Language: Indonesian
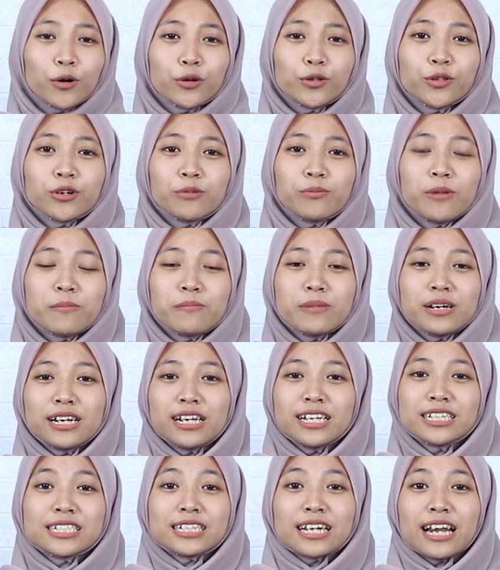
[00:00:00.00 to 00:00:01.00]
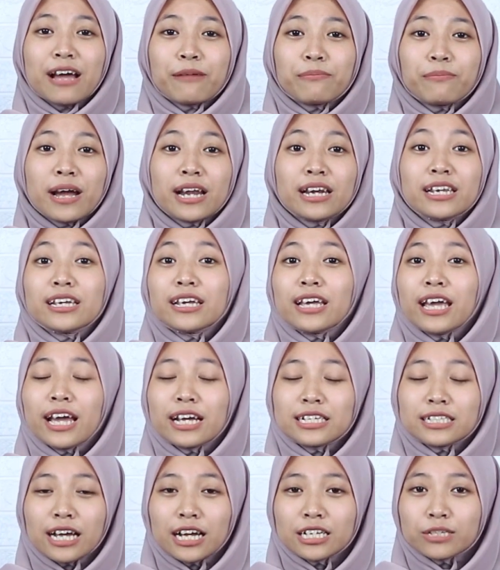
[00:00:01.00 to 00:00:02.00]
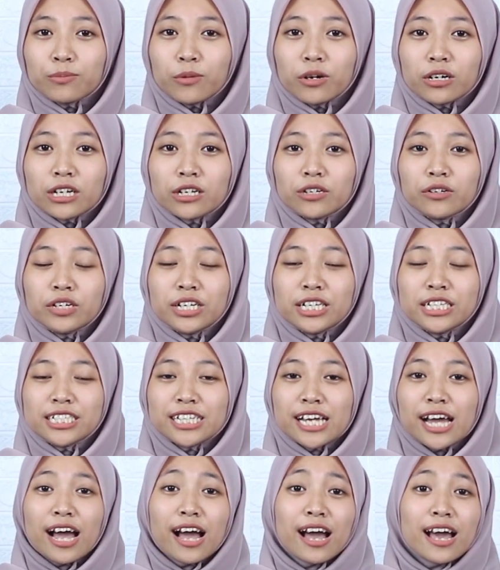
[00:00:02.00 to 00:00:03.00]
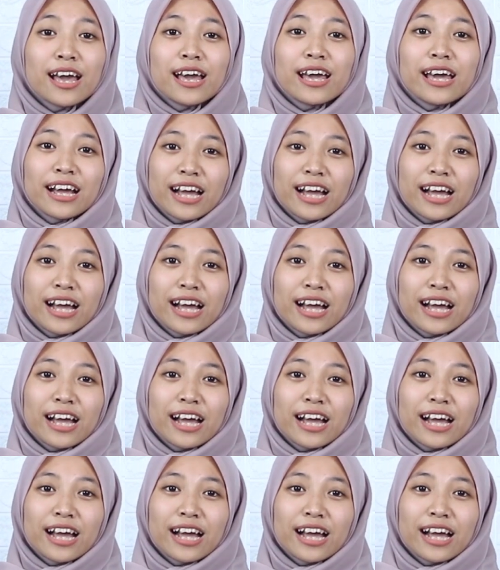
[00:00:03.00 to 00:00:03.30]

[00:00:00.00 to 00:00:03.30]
untuk membeli senapan di GSA Sport Indonesia,